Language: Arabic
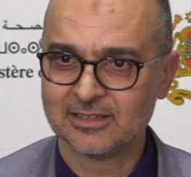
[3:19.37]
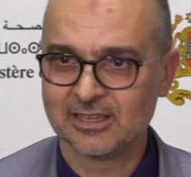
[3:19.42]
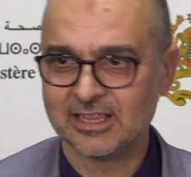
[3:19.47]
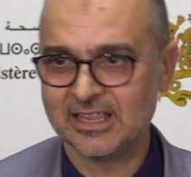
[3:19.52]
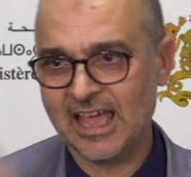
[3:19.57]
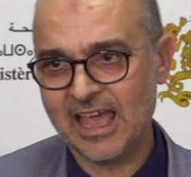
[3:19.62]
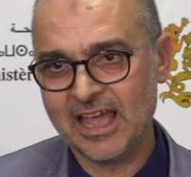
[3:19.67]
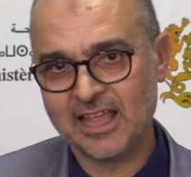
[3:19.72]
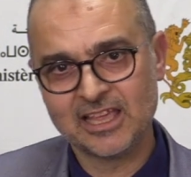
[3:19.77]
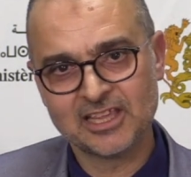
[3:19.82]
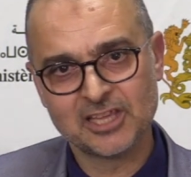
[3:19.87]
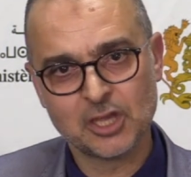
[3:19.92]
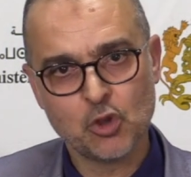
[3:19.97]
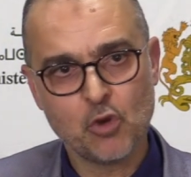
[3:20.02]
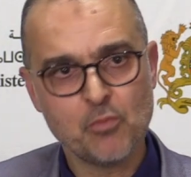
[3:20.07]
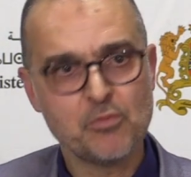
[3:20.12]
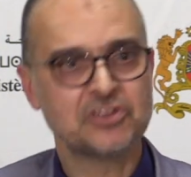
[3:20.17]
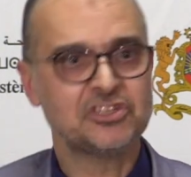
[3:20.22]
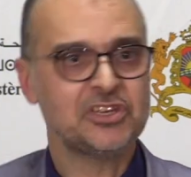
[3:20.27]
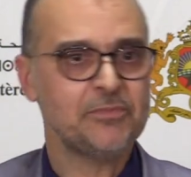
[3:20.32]
الحاله
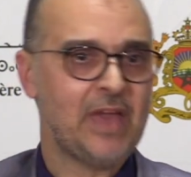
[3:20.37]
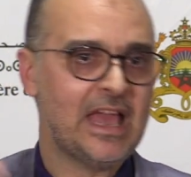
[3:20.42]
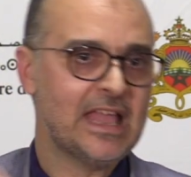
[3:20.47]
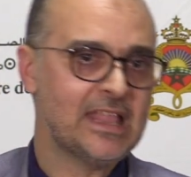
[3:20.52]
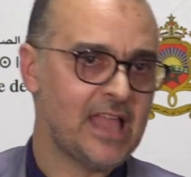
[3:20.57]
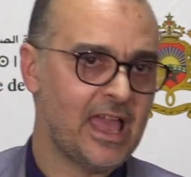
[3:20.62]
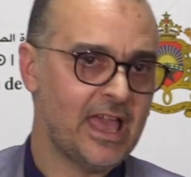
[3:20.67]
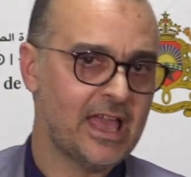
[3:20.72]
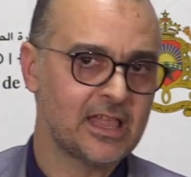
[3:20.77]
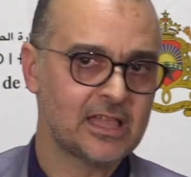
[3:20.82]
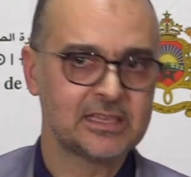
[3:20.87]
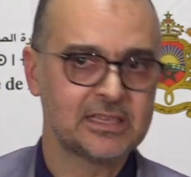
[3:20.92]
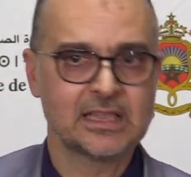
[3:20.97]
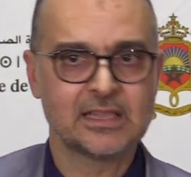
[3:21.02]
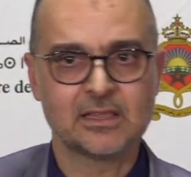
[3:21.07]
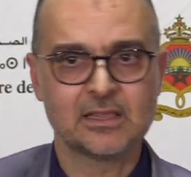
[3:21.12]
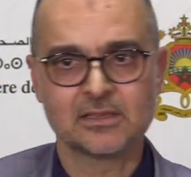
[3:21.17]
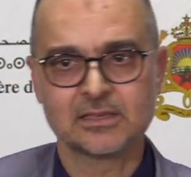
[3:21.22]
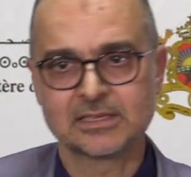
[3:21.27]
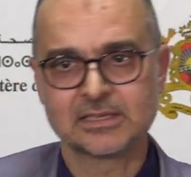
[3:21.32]
ديالهم ماشي بحال الحاله
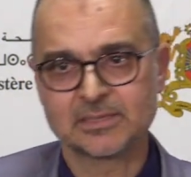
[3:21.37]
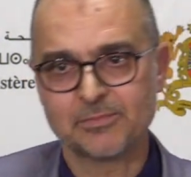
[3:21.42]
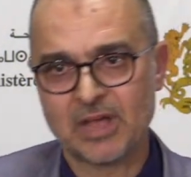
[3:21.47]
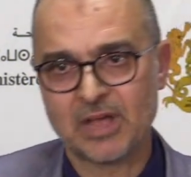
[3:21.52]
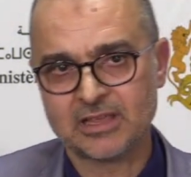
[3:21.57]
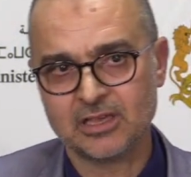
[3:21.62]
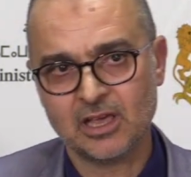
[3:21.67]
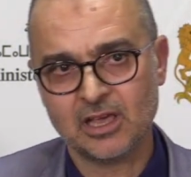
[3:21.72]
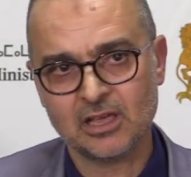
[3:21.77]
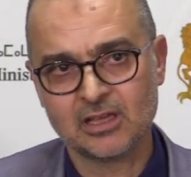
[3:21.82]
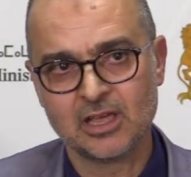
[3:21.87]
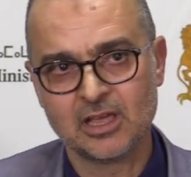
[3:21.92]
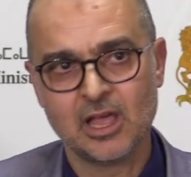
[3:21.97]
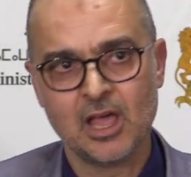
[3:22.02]
ديال اسبانيا